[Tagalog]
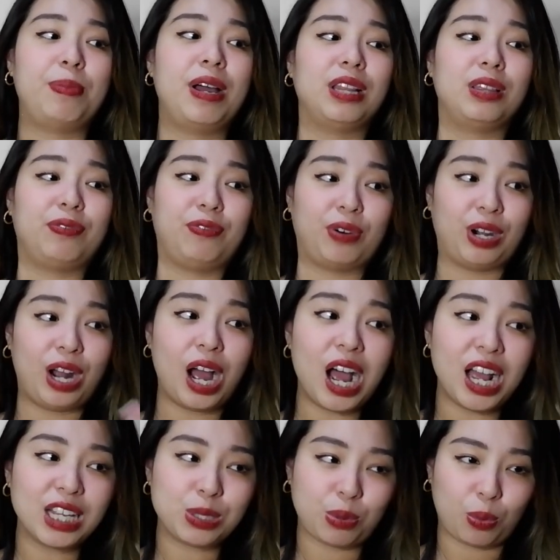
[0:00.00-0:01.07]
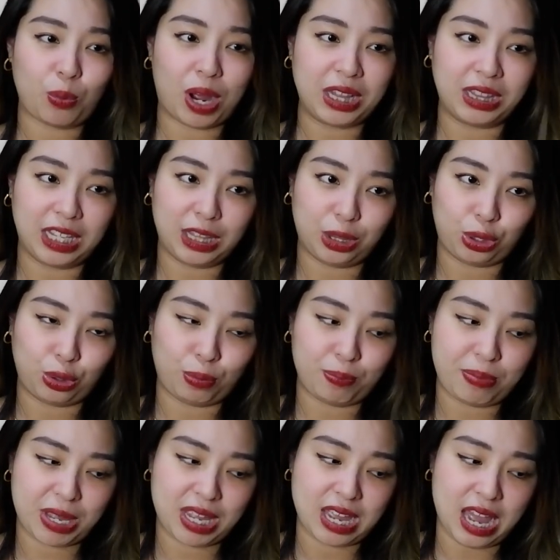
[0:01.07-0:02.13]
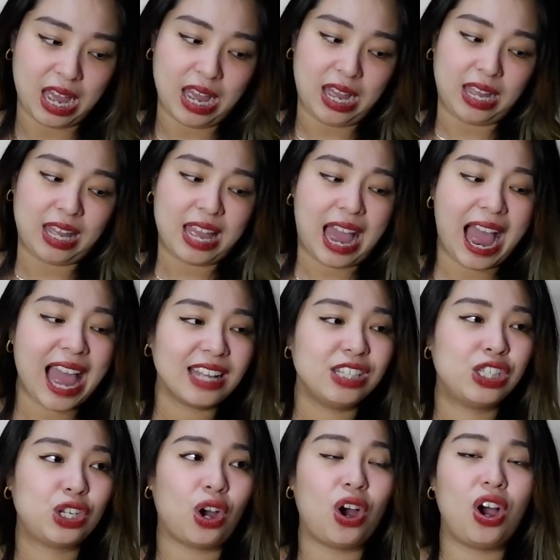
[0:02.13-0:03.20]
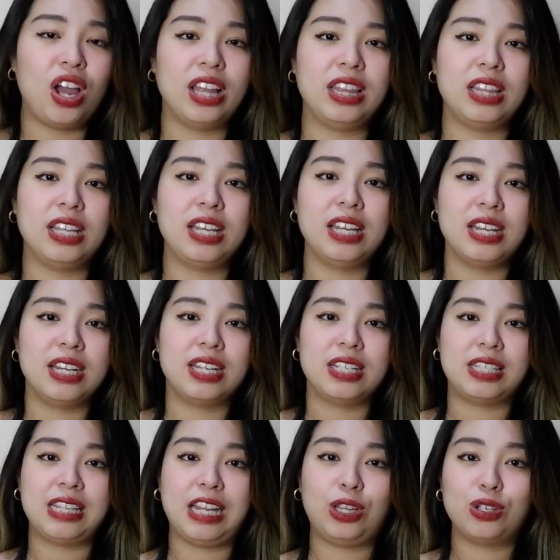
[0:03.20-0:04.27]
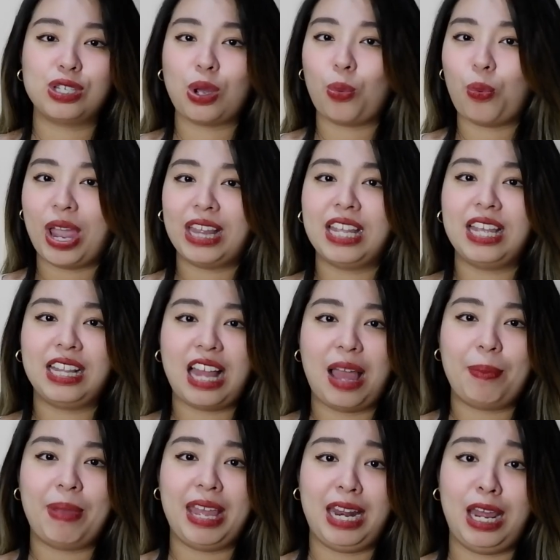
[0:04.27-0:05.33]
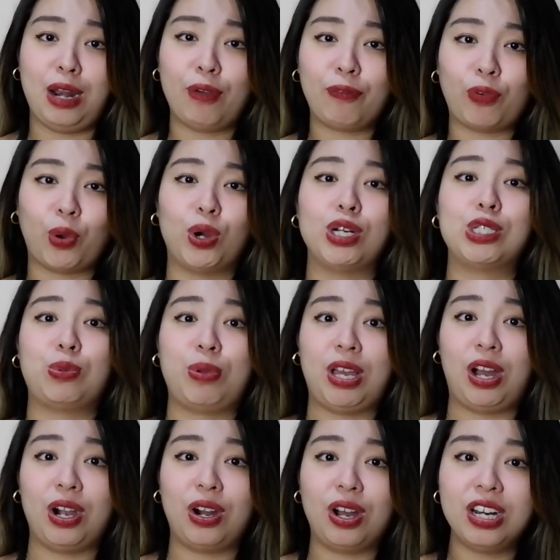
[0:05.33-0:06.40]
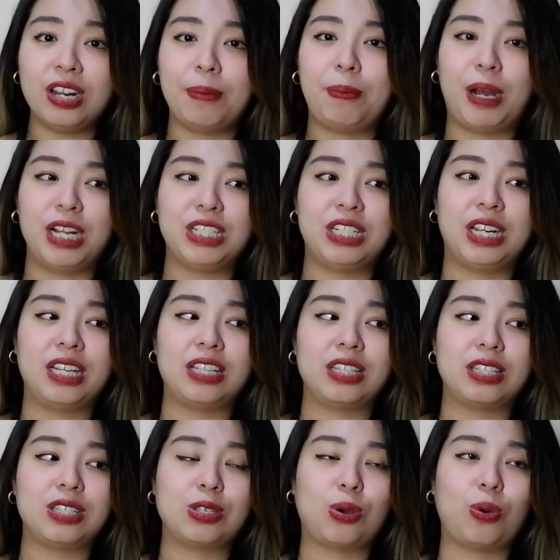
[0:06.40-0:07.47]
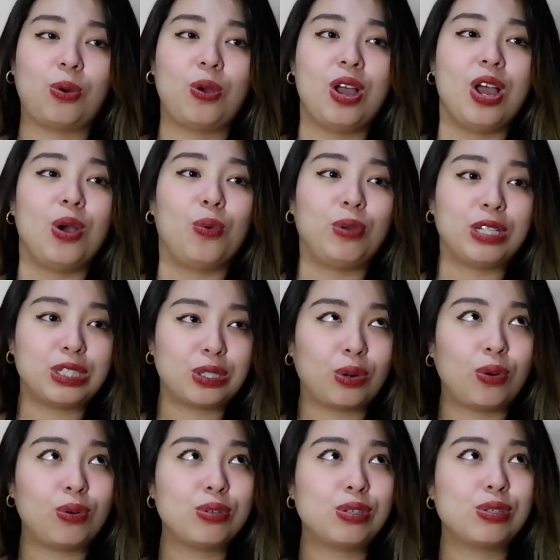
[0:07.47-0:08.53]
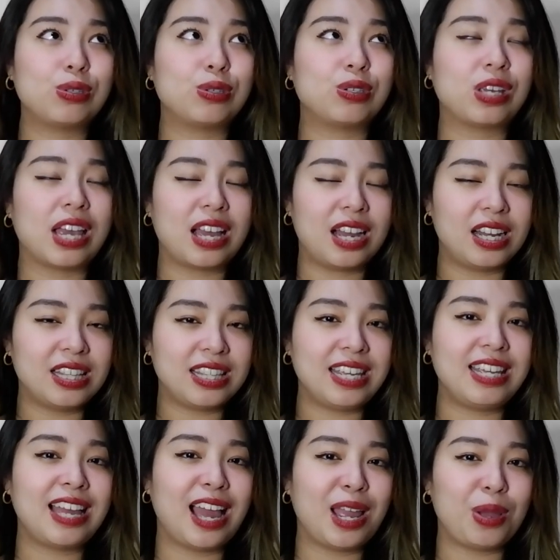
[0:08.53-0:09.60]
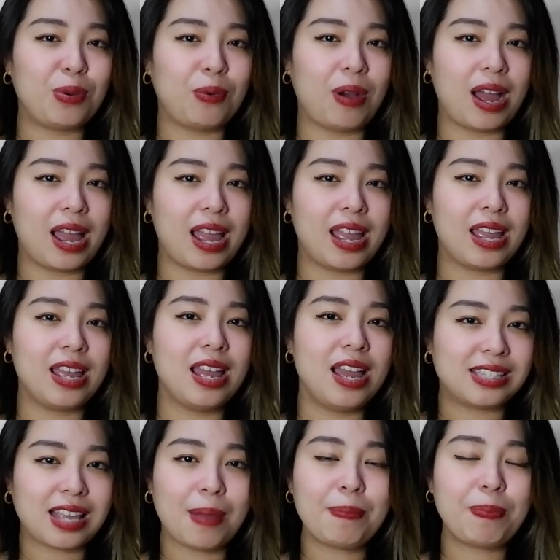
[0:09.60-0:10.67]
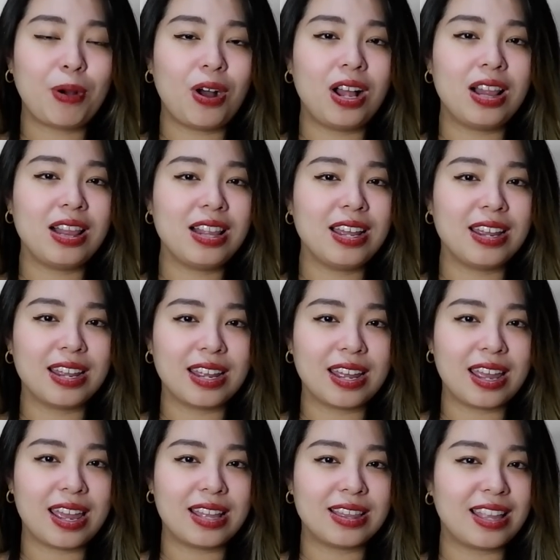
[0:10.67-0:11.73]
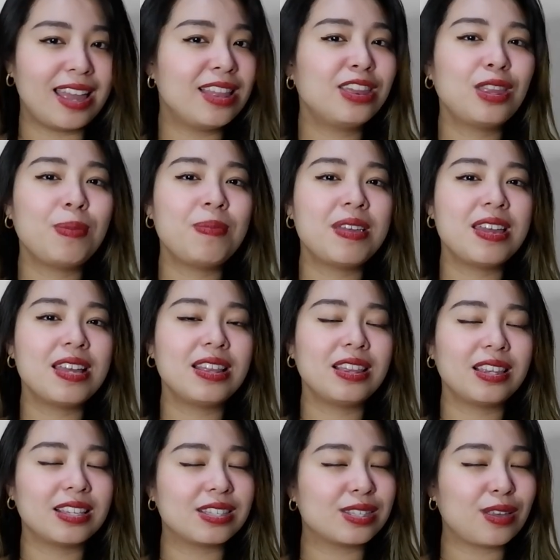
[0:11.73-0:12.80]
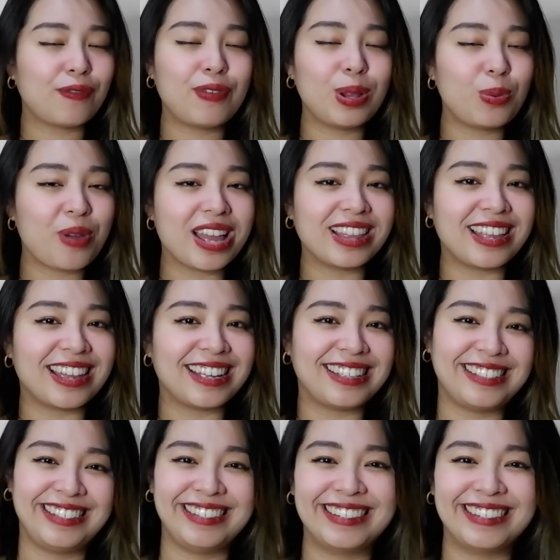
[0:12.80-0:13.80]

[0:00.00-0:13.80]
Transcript: But for us, we wanted to be hands-on dito sa wedding namin. And of course, we are on a budget. So, we chose a DIY, simple and intimate civil wedding.